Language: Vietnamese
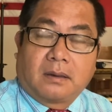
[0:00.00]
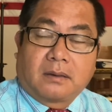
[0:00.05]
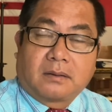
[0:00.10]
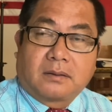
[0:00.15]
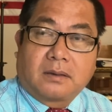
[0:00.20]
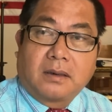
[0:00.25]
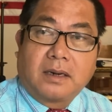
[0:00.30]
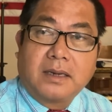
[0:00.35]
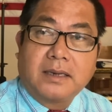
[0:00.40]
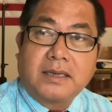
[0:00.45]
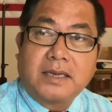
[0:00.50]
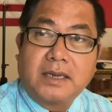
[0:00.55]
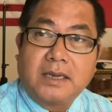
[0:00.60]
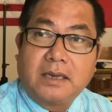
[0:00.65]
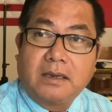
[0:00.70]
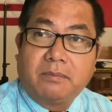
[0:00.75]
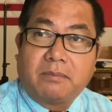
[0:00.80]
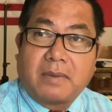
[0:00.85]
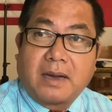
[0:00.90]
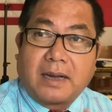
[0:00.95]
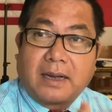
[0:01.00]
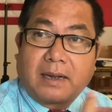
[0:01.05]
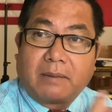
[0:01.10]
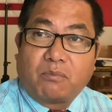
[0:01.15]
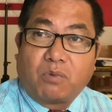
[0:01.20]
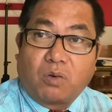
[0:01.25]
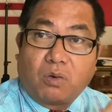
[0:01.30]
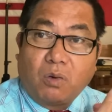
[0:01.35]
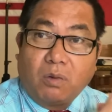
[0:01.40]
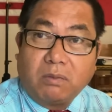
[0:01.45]
cho đến khi mà
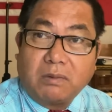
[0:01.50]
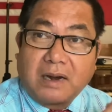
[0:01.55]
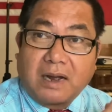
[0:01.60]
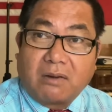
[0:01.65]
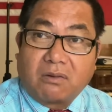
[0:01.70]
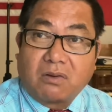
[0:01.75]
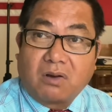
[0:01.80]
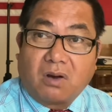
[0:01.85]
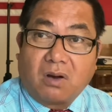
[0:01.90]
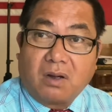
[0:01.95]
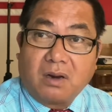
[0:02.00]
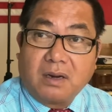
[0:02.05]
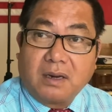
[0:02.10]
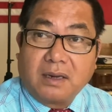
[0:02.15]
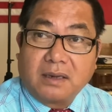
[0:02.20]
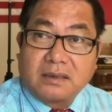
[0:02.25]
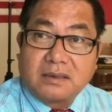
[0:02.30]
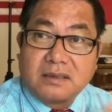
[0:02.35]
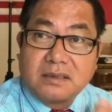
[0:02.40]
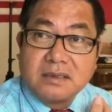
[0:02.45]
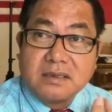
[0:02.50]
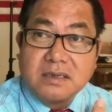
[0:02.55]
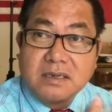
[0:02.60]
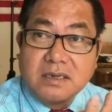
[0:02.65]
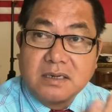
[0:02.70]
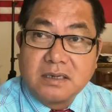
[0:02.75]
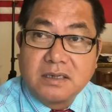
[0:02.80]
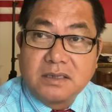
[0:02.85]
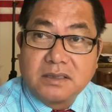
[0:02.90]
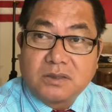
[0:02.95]
một lúc nào đó, đó những
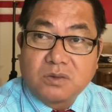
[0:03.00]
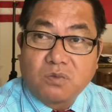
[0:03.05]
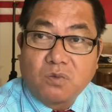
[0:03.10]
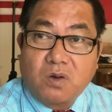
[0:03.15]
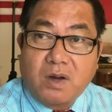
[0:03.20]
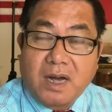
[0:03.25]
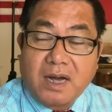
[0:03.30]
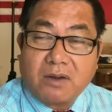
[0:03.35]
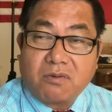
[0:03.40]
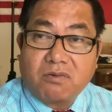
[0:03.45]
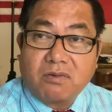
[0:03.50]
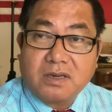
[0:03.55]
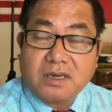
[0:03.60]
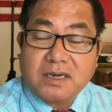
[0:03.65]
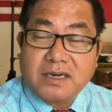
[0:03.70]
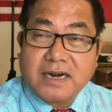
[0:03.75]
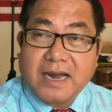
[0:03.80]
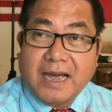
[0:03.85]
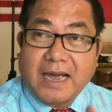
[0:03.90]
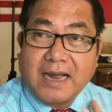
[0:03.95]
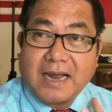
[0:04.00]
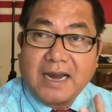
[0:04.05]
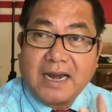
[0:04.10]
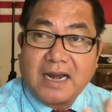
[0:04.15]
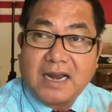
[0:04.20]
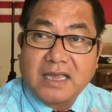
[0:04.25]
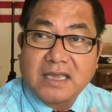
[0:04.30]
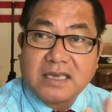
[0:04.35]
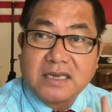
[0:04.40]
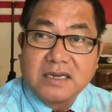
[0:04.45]
người Trung Hoa Quốc dân đảng hay
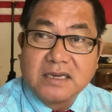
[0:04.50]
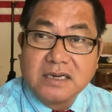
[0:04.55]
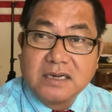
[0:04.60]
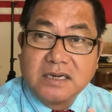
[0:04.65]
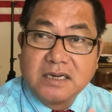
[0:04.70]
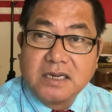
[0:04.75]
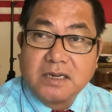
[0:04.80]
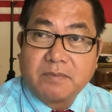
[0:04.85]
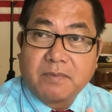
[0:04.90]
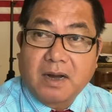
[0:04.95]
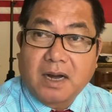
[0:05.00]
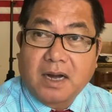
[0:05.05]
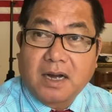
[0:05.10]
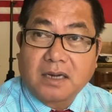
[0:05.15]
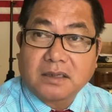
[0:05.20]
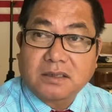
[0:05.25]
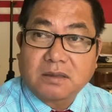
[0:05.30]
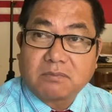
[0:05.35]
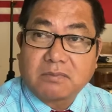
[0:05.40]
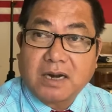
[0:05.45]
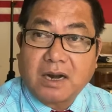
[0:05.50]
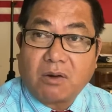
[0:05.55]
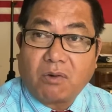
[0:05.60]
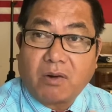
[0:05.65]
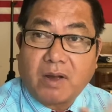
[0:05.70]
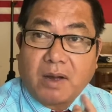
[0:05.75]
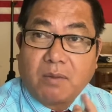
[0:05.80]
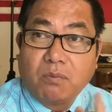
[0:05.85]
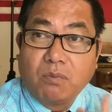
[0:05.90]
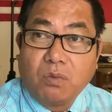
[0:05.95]
là những người mà ở trong Đài
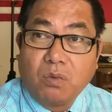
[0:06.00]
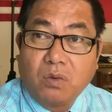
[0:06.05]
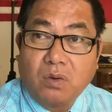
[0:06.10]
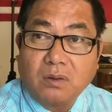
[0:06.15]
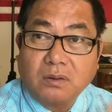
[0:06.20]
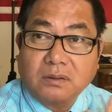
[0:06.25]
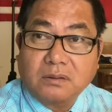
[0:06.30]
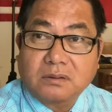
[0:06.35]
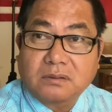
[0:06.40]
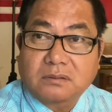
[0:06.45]
Loan muốn